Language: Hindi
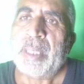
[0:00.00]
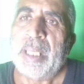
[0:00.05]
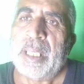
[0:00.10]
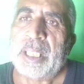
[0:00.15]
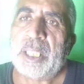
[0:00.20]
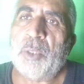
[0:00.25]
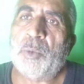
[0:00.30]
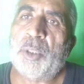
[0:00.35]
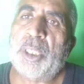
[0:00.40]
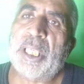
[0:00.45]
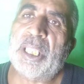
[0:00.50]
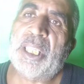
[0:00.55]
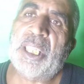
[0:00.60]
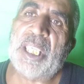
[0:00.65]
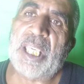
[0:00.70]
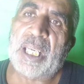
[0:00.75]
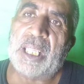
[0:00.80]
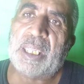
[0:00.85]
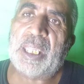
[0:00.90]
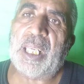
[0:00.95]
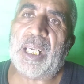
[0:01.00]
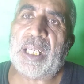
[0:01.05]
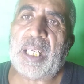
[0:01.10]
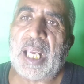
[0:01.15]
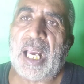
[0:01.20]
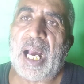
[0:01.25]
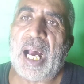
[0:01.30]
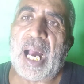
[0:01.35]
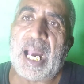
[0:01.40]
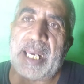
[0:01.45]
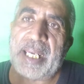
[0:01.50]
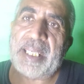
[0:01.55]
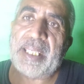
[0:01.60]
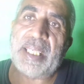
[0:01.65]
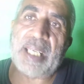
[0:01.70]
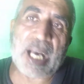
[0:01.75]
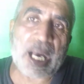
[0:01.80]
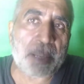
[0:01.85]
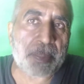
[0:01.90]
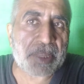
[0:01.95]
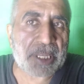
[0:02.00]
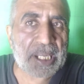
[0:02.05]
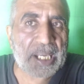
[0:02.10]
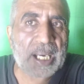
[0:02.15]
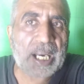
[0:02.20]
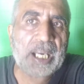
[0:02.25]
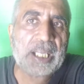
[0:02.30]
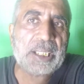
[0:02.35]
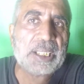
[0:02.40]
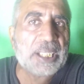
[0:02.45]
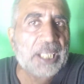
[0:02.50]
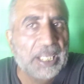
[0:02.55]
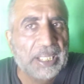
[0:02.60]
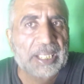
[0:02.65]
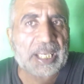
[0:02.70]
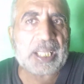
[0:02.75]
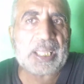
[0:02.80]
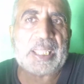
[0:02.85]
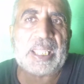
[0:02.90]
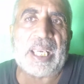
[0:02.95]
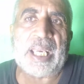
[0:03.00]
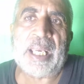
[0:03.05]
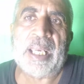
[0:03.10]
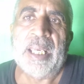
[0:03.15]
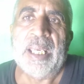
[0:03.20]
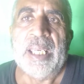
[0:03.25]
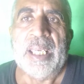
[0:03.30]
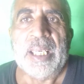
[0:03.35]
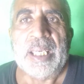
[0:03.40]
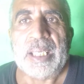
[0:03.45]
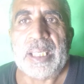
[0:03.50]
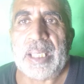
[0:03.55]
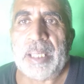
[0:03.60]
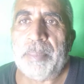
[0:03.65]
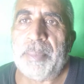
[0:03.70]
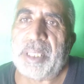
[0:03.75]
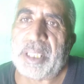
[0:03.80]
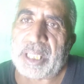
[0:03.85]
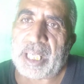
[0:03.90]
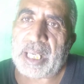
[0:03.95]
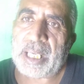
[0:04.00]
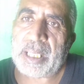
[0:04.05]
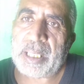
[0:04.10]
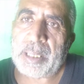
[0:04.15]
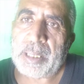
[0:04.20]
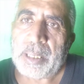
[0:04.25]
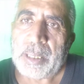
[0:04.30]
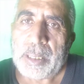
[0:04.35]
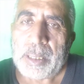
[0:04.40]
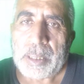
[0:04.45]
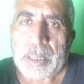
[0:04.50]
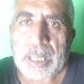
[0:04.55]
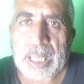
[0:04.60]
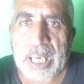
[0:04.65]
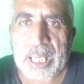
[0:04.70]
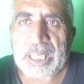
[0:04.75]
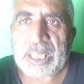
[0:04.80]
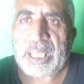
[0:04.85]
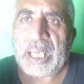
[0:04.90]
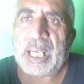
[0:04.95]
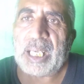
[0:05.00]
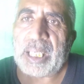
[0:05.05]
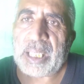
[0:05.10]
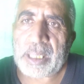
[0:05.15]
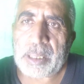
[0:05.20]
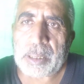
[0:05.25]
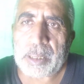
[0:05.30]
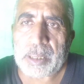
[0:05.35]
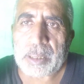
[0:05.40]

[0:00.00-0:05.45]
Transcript: क्योंकि तिहत्तर का आयन नाम ने आज यही कहता है कि मिर्ज़ाई कादियानी